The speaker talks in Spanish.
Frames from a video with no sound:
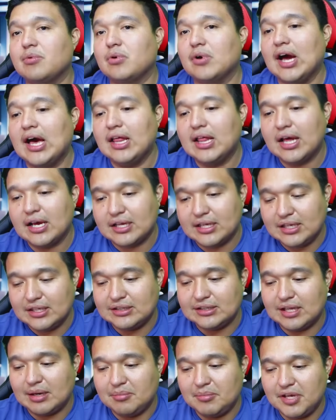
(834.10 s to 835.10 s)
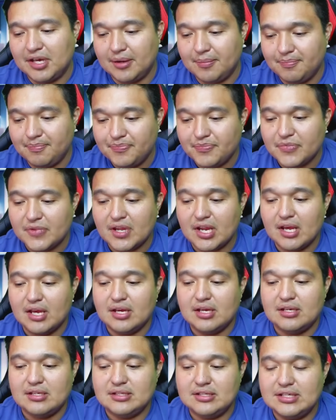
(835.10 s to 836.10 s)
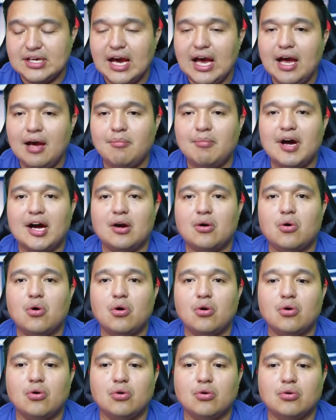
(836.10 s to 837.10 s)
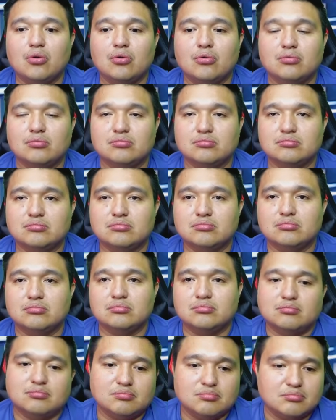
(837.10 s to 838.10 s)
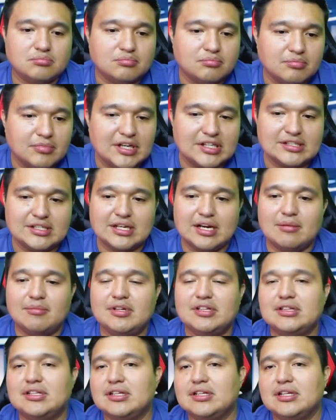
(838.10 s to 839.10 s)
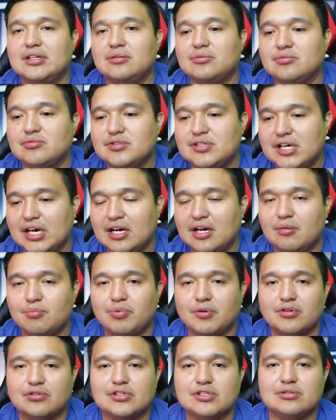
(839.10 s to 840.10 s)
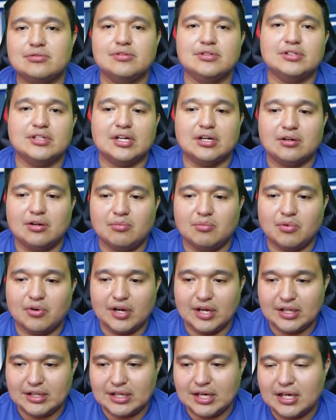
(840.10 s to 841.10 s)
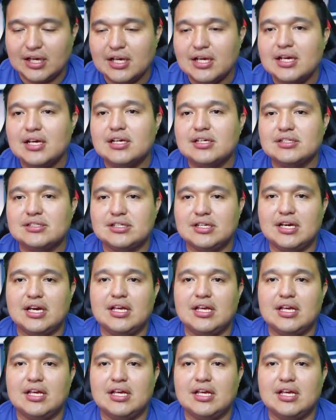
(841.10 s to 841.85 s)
Brugada, quien también ya amagó con básicamente denunciar el proceso interno de Morena si